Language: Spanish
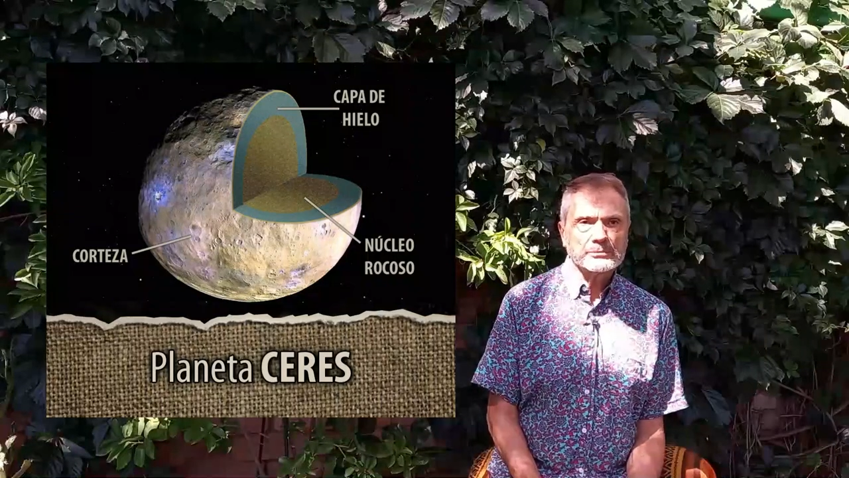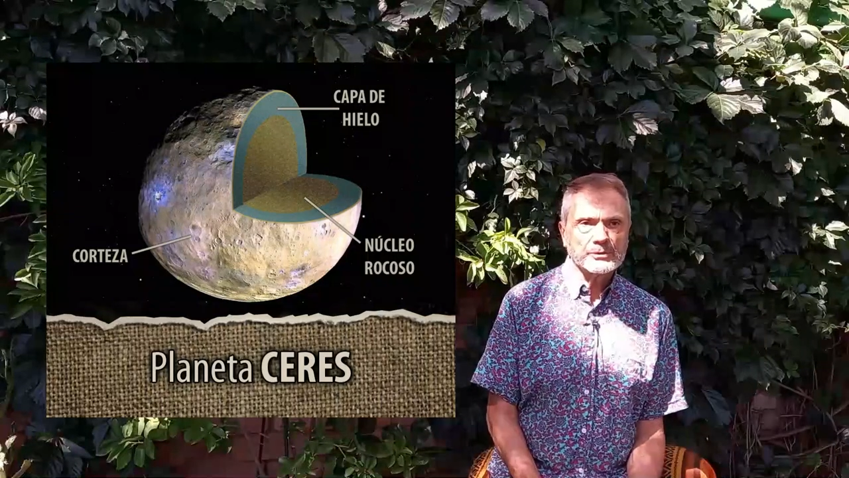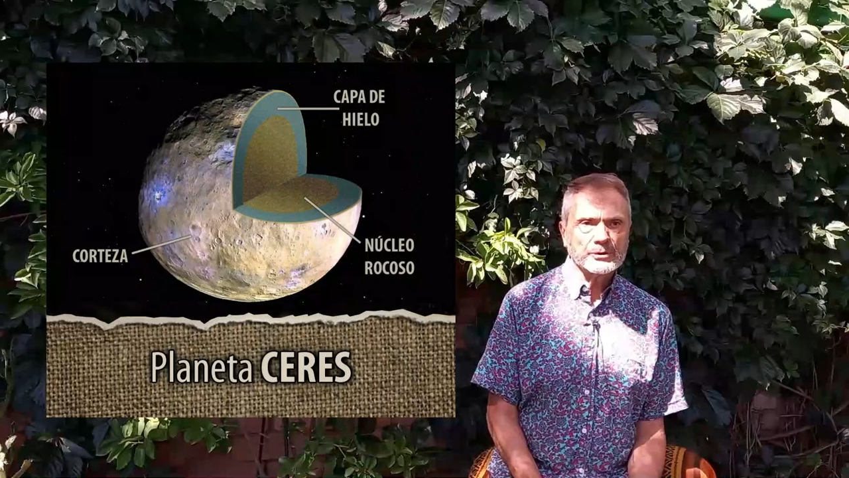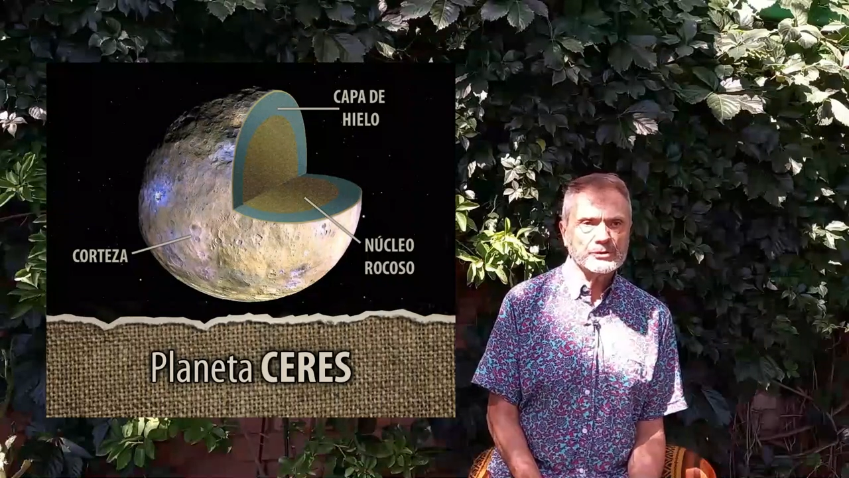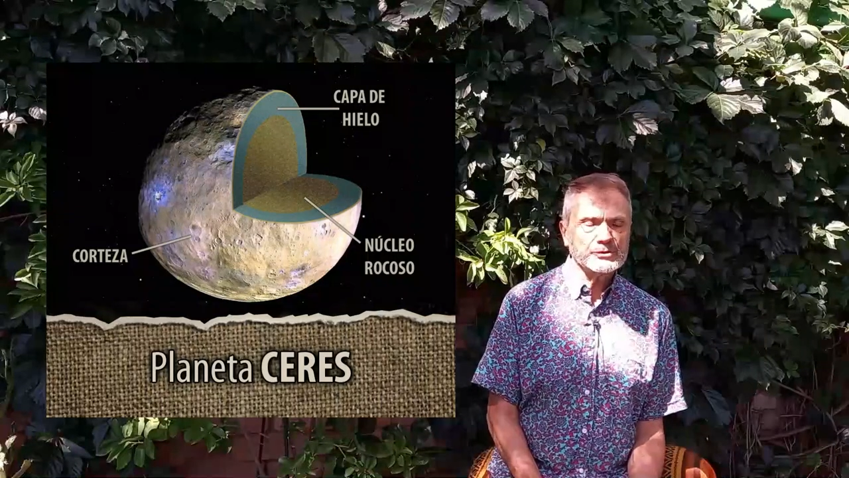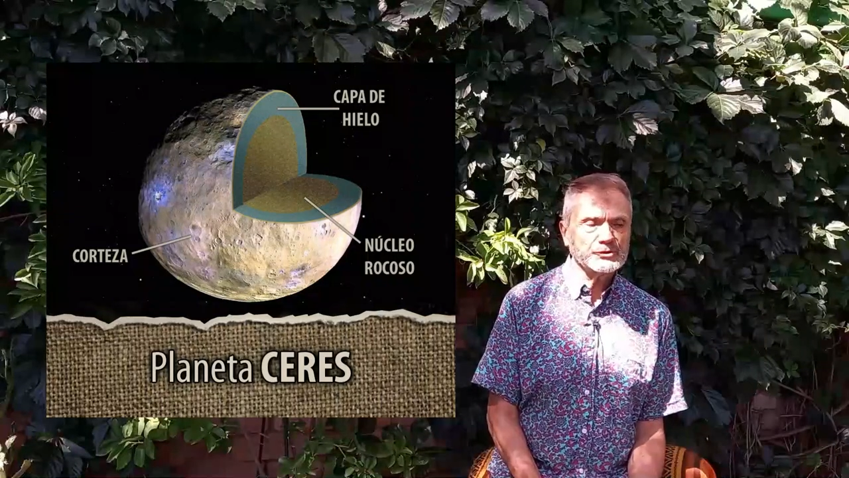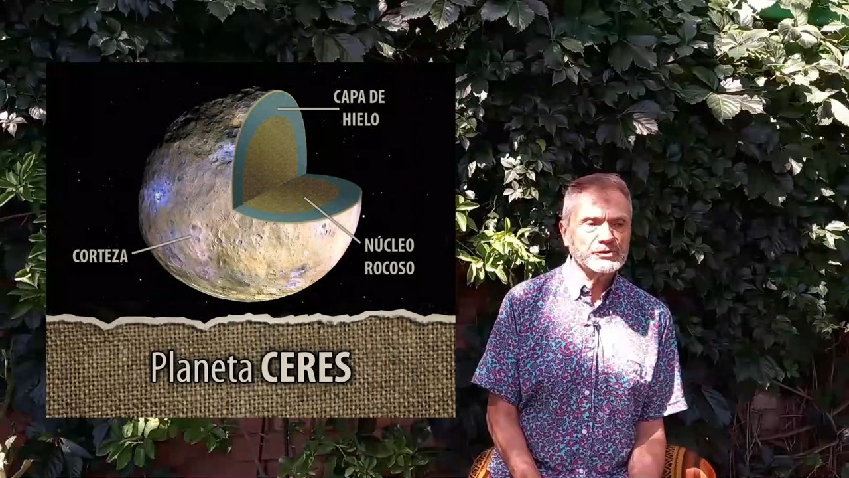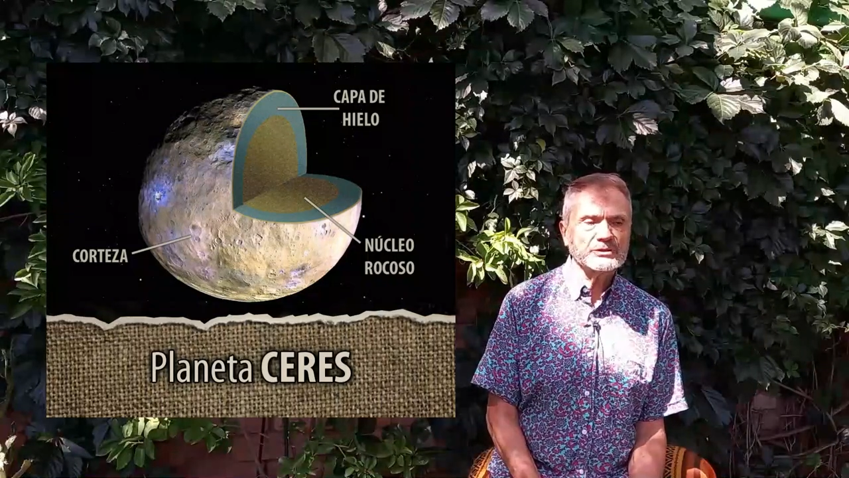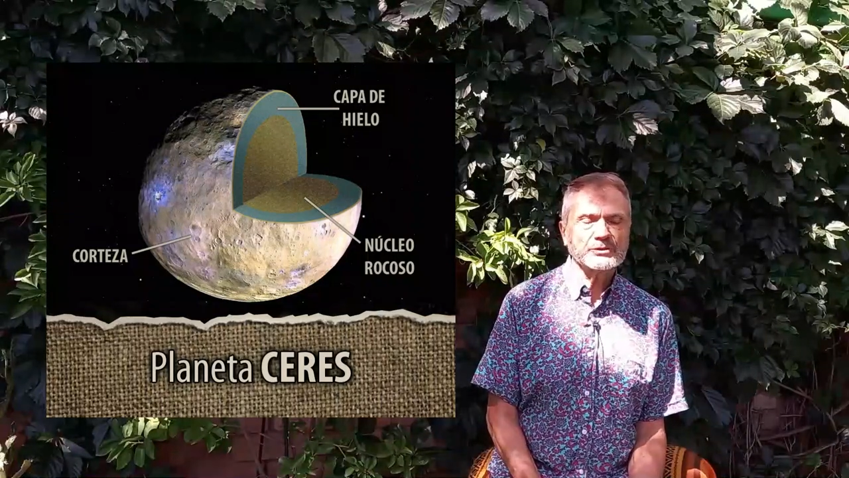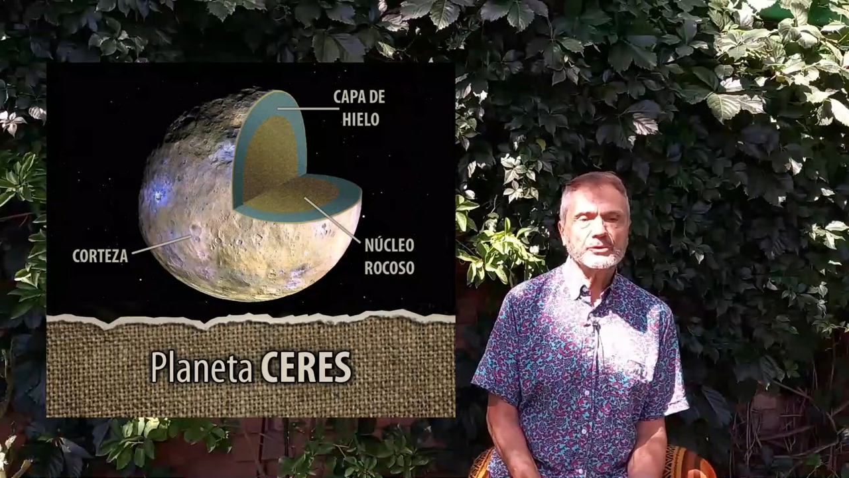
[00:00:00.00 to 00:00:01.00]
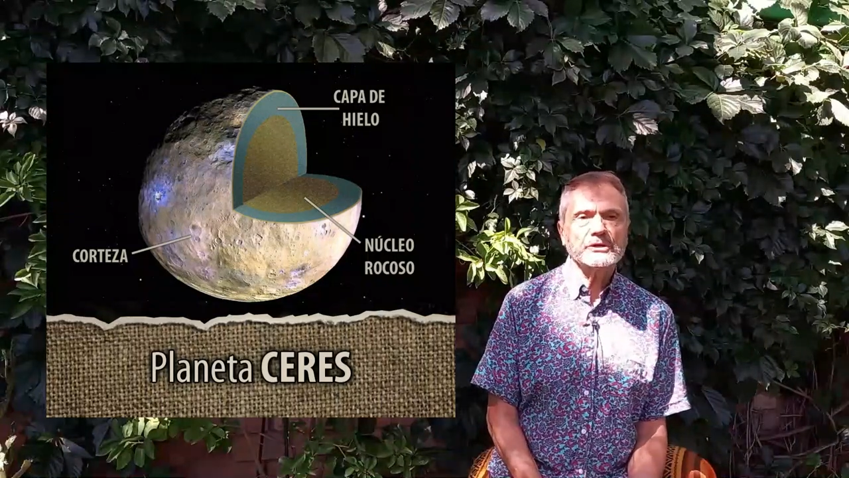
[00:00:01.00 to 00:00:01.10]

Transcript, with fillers: unos 800